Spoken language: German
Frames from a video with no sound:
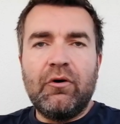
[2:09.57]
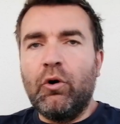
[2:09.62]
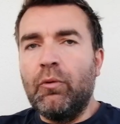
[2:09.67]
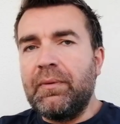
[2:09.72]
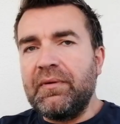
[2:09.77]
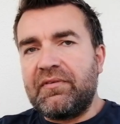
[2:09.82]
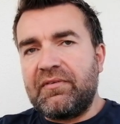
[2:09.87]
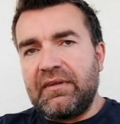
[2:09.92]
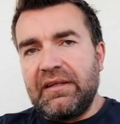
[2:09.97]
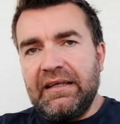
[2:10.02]

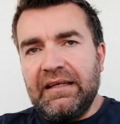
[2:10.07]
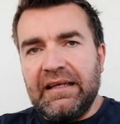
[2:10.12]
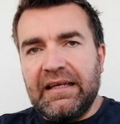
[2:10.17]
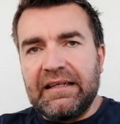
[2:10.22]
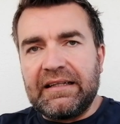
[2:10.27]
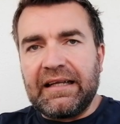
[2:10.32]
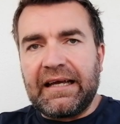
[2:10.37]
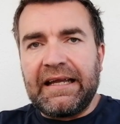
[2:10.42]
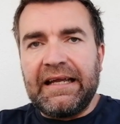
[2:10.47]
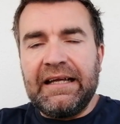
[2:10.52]
Ob es in
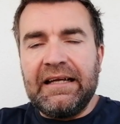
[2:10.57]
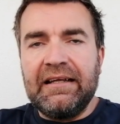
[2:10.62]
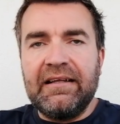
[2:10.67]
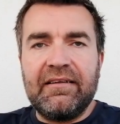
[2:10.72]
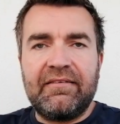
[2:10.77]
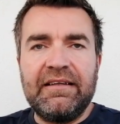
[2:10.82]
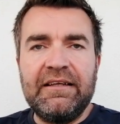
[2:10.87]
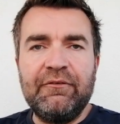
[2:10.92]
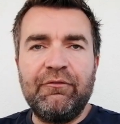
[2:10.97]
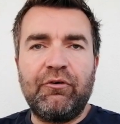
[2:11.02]

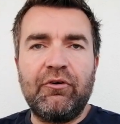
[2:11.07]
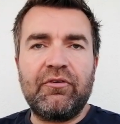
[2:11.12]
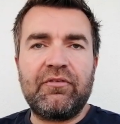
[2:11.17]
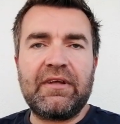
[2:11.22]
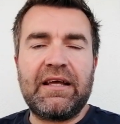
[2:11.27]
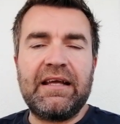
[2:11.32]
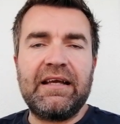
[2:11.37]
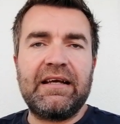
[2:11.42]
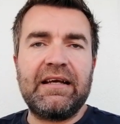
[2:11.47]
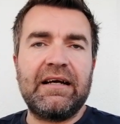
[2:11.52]
Gedränge sinnvoll
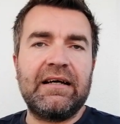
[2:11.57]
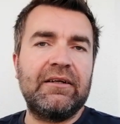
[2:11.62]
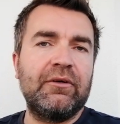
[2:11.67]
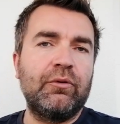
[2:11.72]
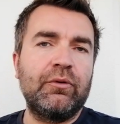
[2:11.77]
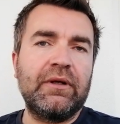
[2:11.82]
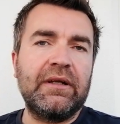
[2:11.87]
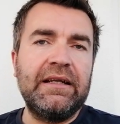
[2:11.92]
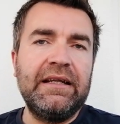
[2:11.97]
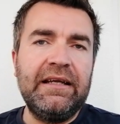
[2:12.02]
sein kann
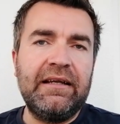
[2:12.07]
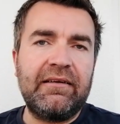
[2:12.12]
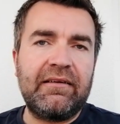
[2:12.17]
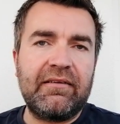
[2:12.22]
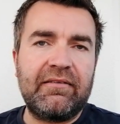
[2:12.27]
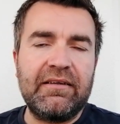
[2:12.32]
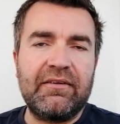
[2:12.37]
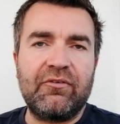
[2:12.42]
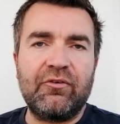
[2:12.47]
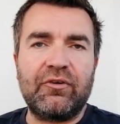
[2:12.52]
oder nicht,
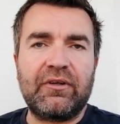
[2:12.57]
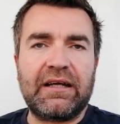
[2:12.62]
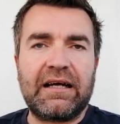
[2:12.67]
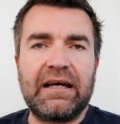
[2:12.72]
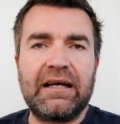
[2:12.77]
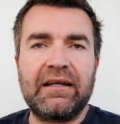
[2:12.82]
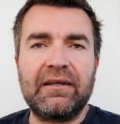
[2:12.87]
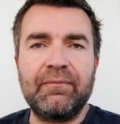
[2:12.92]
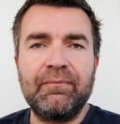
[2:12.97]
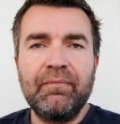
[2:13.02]
sie zu
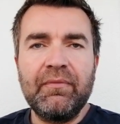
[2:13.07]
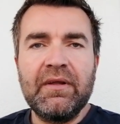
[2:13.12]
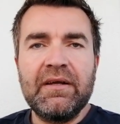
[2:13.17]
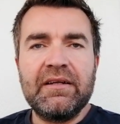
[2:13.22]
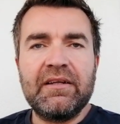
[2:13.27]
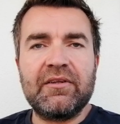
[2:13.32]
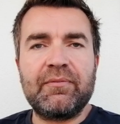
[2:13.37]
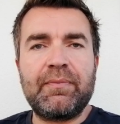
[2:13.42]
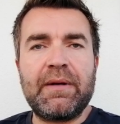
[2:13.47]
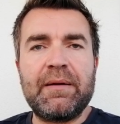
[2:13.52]
tragen,
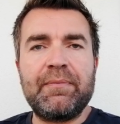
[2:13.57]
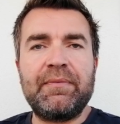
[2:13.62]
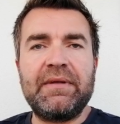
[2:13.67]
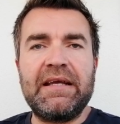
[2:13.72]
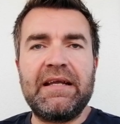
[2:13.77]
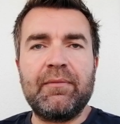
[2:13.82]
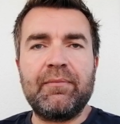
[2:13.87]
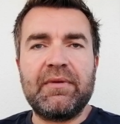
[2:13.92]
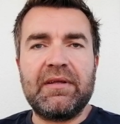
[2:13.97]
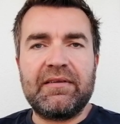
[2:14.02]
das bleibt
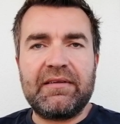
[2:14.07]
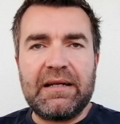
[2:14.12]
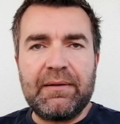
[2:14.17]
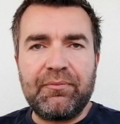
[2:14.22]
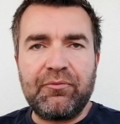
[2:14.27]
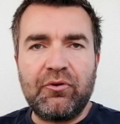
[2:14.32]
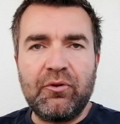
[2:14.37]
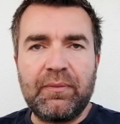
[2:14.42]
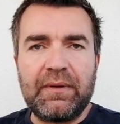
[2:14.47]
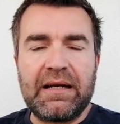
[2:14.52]
jedem
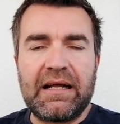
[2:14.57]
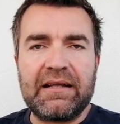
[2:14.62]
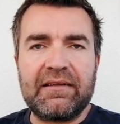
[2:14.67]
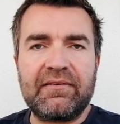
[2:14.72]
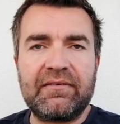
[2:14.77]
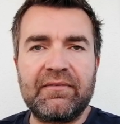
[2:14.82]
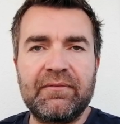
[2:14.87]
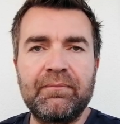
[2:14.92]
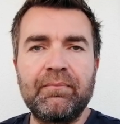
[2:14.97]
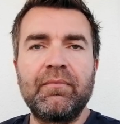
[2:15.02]
selbst
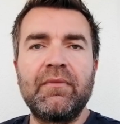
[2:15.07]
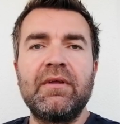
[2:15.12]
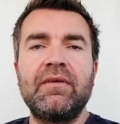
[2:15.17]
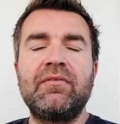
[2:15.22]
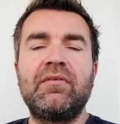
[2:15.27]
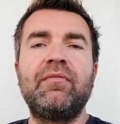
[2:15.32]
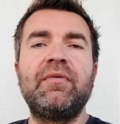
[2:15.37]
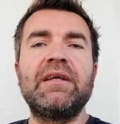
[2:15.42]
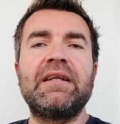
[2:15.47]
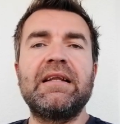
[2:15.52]
überlassen.
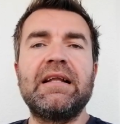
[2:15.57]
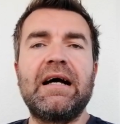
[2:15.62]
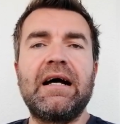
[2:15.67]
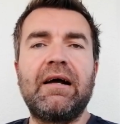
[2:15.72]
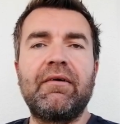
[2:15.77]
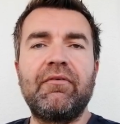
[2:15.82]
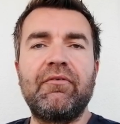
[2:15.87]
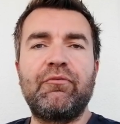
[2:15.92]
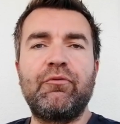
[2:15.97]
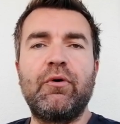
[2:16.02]
Sie wird
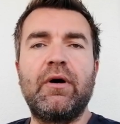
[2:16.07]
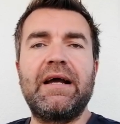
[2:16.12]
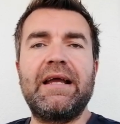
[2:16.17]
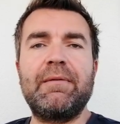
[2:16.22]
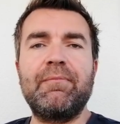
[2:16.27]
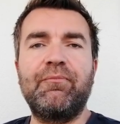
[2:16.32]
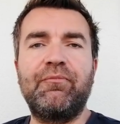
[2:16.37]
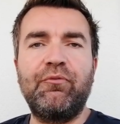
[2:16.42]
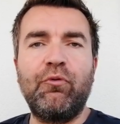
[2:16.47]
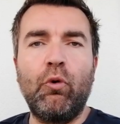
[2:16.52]
nach wie vor
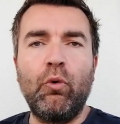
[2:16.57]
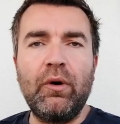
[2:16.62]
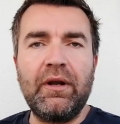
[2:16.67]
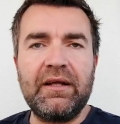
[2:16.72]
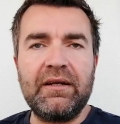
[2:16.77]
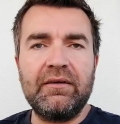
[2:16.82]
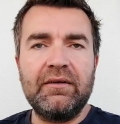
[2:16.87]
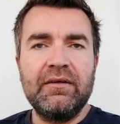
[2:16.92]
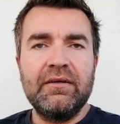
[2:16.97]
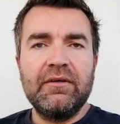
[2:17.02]

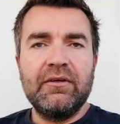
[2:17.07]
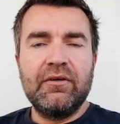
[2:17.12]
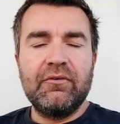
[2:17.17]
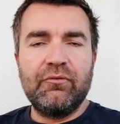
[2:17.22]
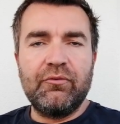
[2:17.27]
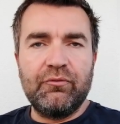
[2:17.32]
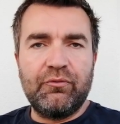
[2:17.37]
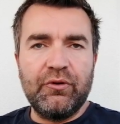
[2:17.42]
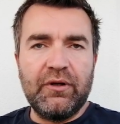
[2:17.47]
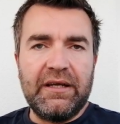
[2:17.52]
empfohlen
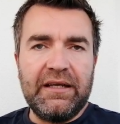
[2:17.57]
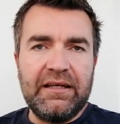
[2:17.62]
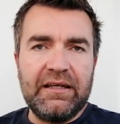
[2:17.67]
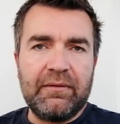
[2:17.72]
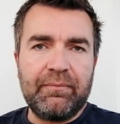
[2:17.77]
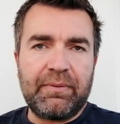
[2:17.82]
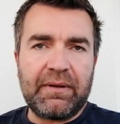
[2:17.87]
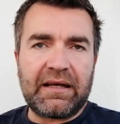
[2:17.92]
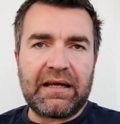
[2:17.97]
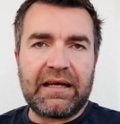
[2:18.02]
für
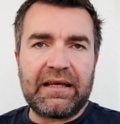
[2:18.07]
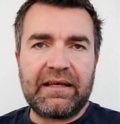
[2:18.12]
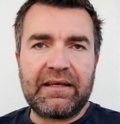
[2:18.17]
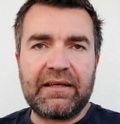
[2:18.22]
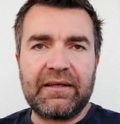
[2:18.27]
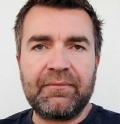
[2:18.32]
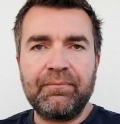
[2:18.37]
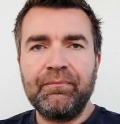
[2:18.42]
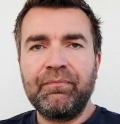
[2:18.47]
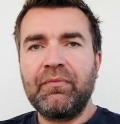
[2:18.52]

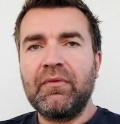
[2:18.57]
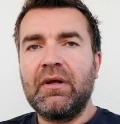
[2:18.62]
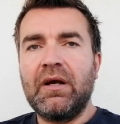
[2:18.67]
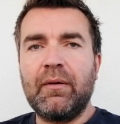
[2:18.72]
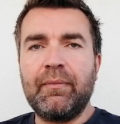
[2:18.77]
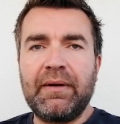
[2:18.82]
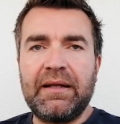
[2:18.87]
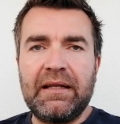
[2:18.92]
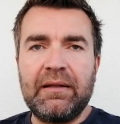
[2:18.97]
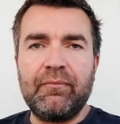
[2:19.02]
Innenbereiche,
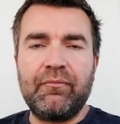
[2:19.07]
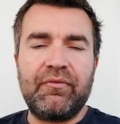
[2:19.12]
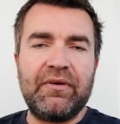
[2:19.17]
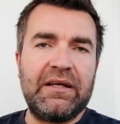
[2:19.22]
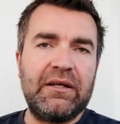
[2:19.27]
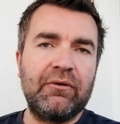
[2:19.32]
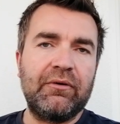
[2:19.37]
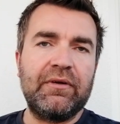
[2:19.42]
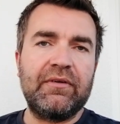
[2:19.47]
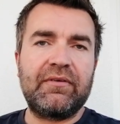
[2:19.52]
aber eine
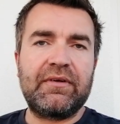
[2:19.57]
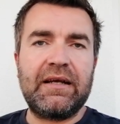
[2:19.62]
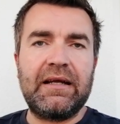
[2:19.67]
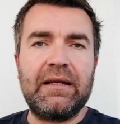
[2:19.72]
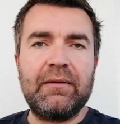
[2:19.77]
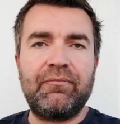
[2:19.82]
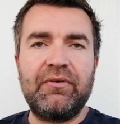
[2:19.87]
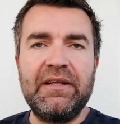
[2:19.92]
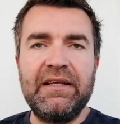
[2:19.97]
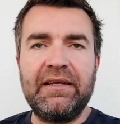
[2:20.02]
Empfehlung ist
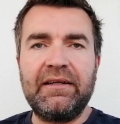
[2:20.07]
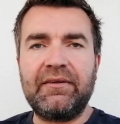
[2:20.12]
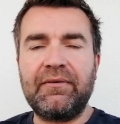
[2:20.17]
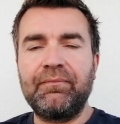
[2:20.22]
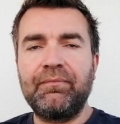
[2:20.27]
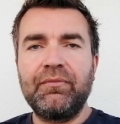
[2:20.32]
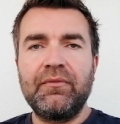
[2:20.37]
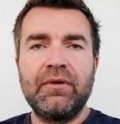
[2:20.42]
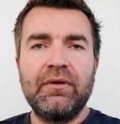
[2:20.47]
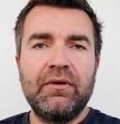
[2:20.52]
keine Pflicht.
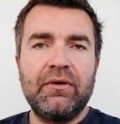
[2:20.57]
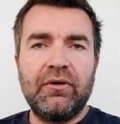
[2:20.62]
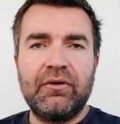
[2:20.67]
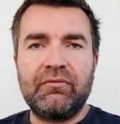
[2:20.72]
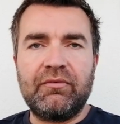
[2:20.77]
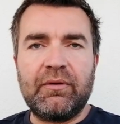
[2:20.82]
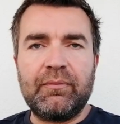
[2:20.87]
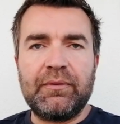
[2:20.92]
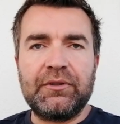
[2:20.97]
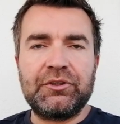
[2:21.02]

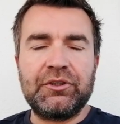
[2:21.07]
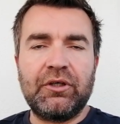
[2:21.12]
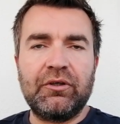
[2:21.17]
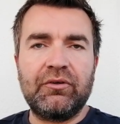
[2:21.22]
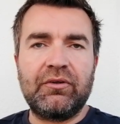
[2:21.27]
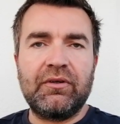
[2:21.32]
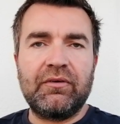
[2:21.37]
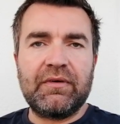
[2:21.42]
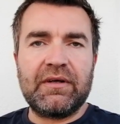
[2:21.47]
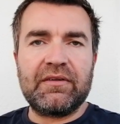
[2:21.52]
Und wenn man
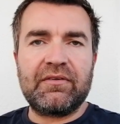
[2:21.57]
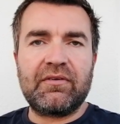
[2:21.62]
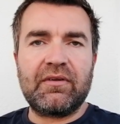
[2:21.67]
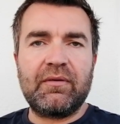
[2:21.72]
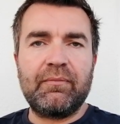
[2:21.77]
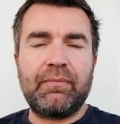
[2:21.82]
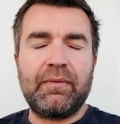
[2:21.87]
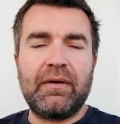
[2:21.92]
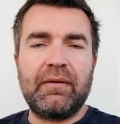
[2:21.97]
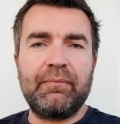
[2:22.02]
schaut, was
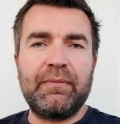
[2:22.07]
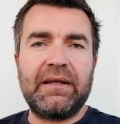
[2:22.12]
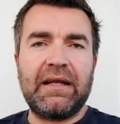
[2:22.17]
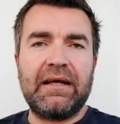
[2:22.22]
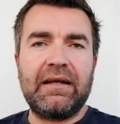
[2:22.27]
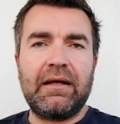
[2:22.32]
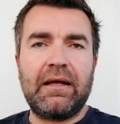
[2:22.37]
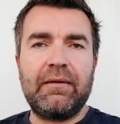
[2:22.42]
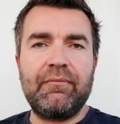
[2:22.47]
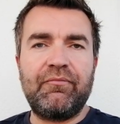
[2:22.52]
mit
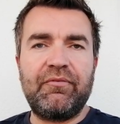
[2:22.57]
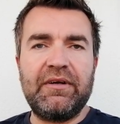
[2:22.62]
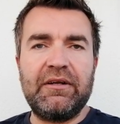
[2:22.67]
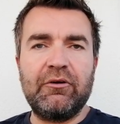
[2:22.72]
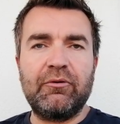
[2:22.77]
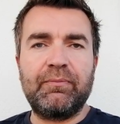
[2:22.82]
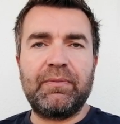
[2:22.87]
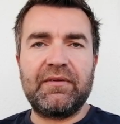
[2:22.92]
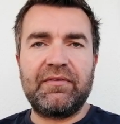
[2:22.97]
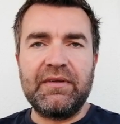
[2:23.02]
einer
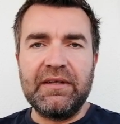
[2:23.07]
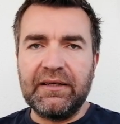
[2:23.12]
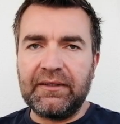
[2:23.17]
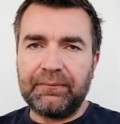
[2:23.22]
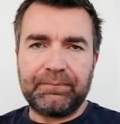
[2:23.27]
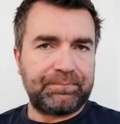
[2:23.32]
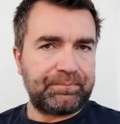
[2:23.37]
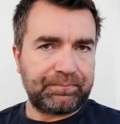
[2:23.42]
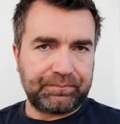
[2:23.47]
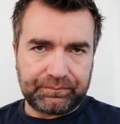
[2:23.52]
Empfehlung
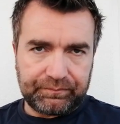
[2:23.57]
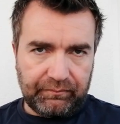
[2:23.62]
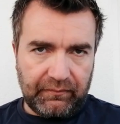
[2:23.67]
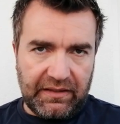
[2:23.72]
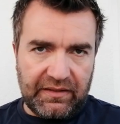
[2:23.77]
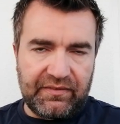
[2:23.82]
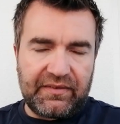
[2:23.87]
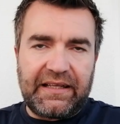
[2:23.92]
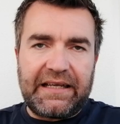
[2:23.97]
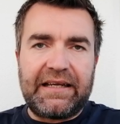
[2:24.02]
passiert,
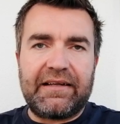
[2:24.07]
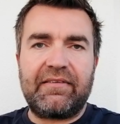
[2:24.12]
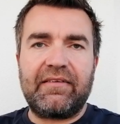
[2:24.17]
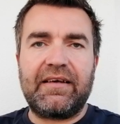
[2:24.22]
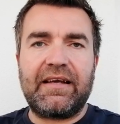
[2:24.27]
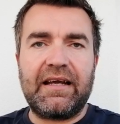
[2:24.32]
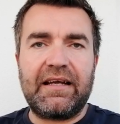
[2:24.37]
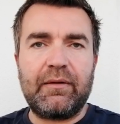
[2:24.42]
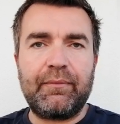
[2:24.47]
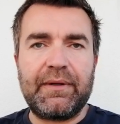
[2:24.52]
es trägt sie
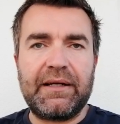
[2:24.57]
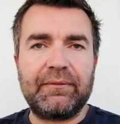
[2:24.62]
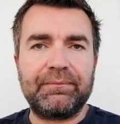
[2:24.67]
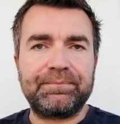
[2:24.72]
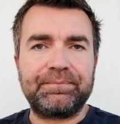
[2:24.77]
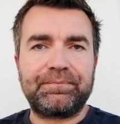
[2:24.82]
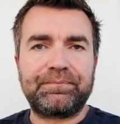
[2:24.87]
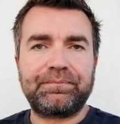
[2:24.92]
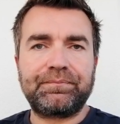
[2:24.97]
keiner mehr.